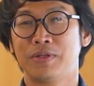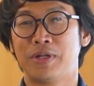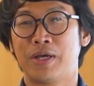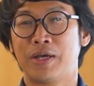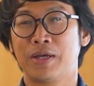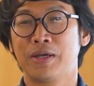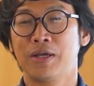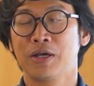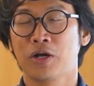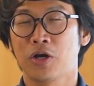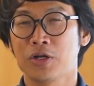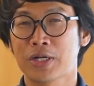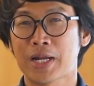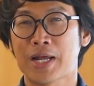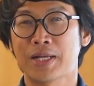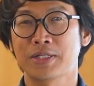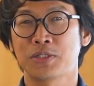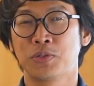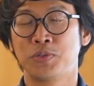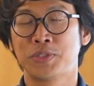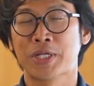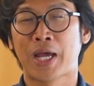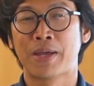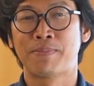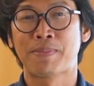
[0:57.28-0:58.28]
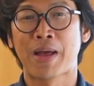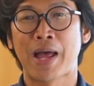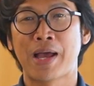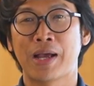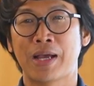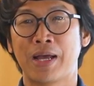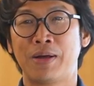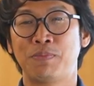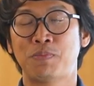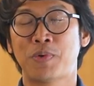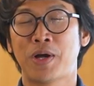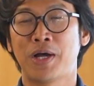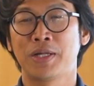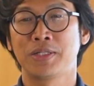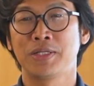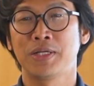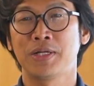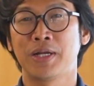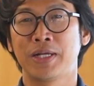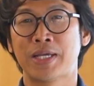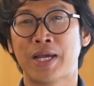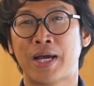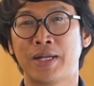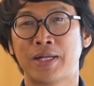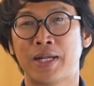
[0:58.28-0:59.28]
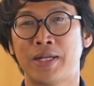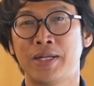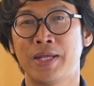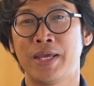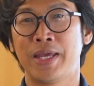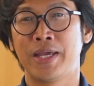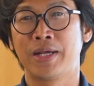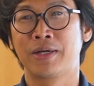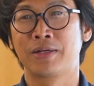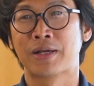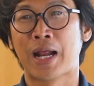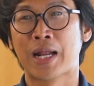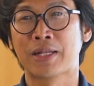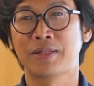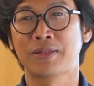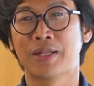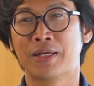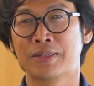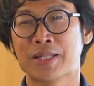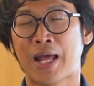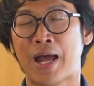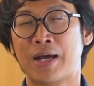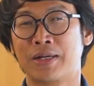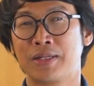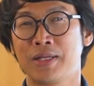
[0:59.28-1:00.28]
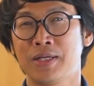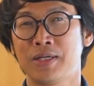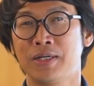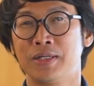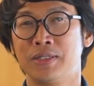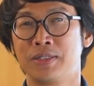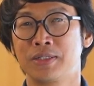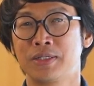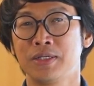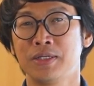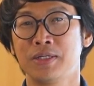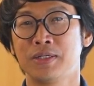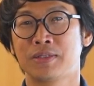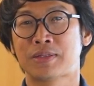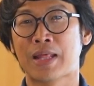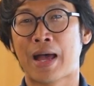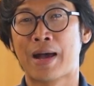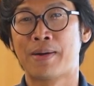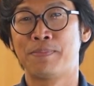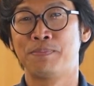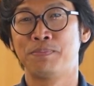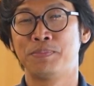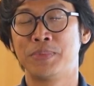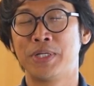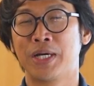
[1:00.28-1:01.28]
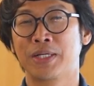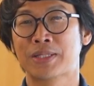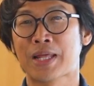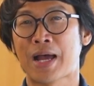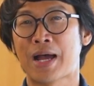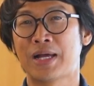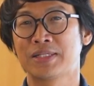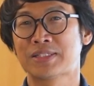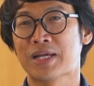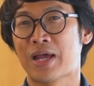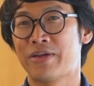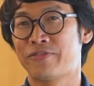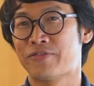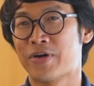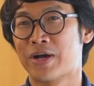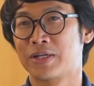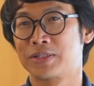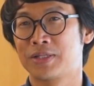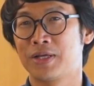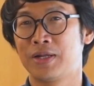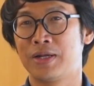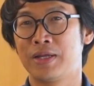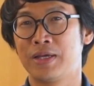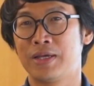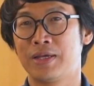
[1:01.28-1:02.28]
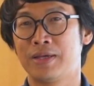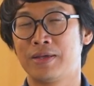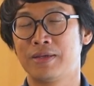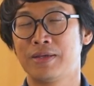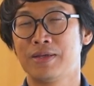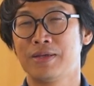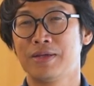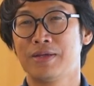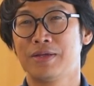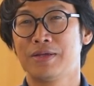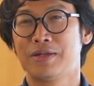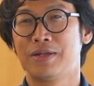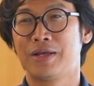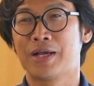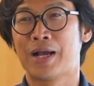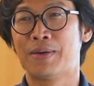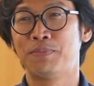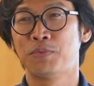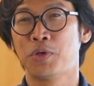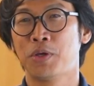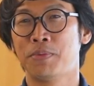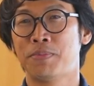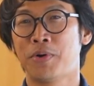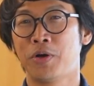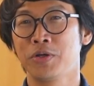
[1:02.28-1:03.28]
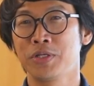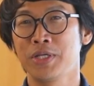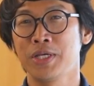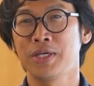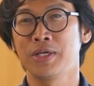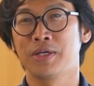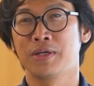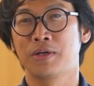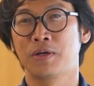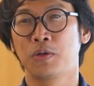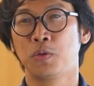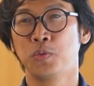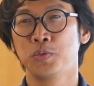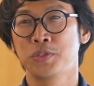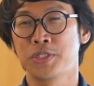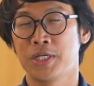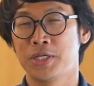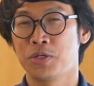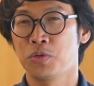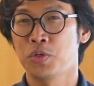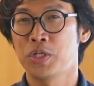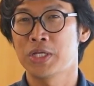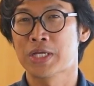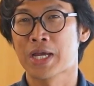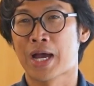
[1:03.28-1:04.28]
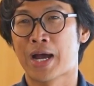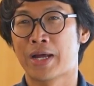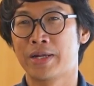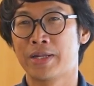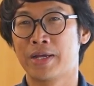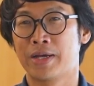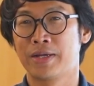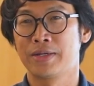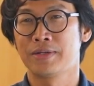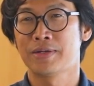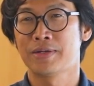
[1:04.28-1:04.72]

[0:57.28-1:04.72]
นะก็น่าสนใจมากครับ ว่าที่ระยะนั้นเองรัฐต่างๆ ที่เกิดขึ้นตามเมืองท่าชายฝั่งทะเลนะครับโดยพ้พงยิ่งกรุงศรีอยุธยา เนี่ย